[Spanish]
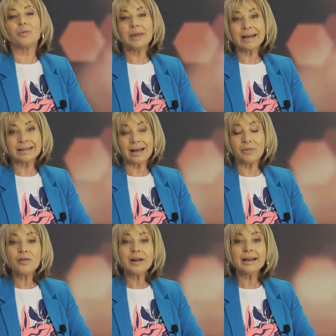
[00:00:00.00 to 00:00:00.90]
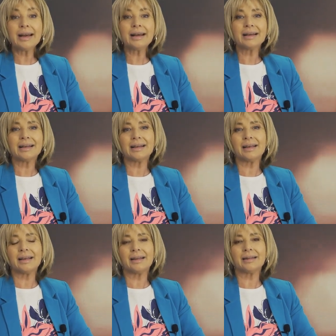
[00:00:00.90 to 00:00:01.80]
Mi hija está afuera
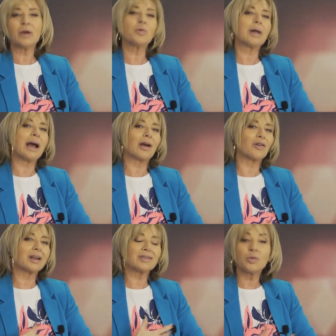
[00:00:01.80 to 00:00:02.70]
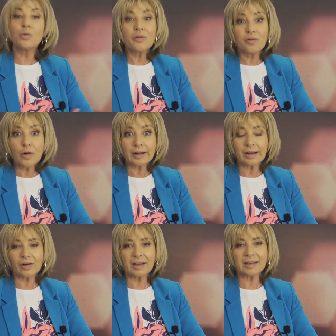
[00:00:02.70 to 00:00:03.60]
y tengo una conexión muy fuerte
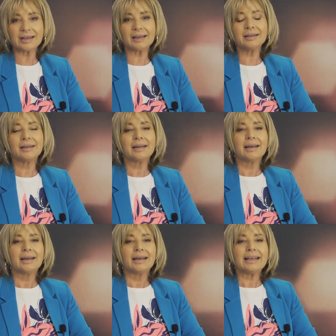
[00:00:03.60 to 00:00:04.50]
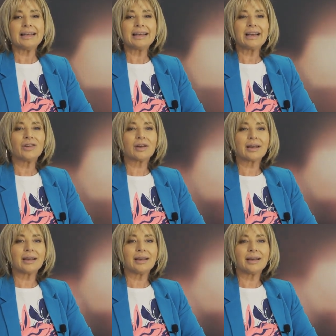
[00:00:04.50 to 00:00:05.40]
con ella y creo
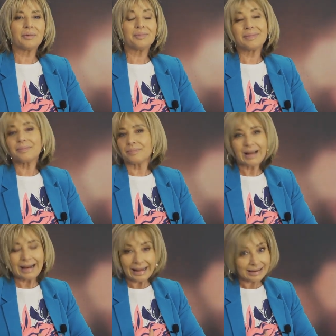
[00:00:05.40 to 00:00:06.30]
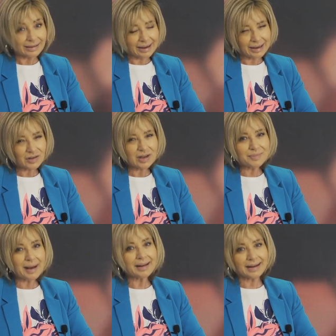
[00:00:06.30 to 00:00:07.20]
que las, relaciones
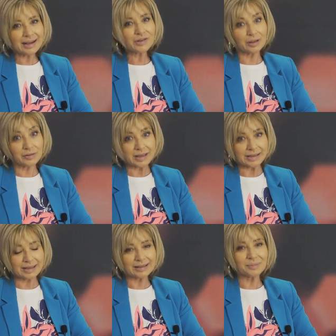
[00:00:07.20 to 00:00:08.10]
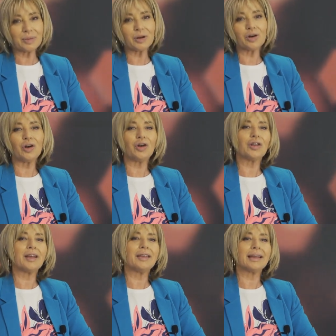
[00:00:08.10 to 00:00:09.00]
madre e hija son difíciles, pero
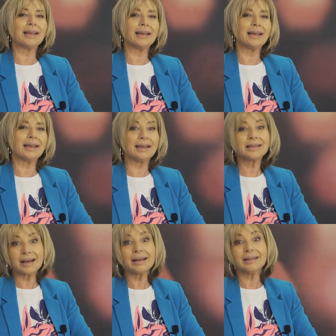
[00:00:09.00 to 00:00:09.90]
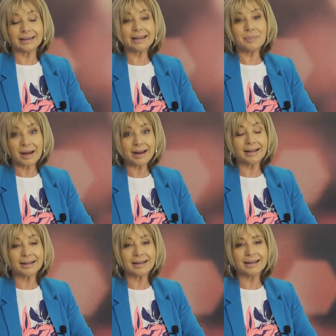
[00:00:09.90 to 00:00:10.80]
desde que ella es más
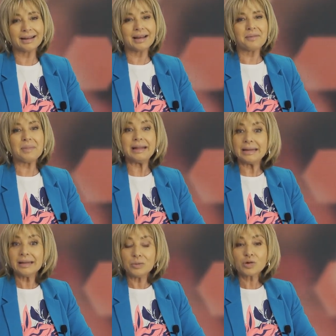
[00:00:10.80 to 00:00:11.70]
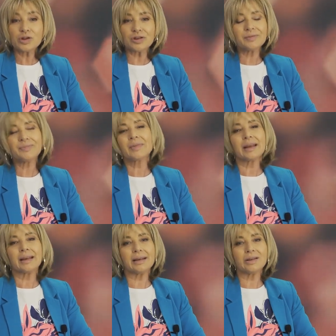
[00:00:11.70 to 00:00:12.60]
grande, me entiende mucho
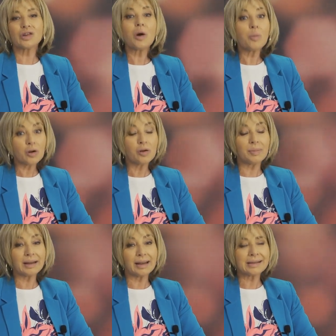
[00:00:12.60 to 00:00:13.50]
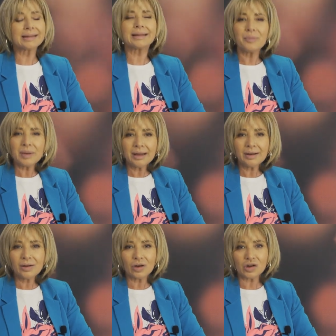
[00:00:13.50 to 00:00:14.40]
y somos muy compañeras.
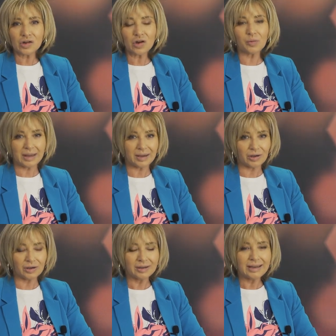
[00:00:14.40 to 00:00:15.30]
También lo soy con mi hijo.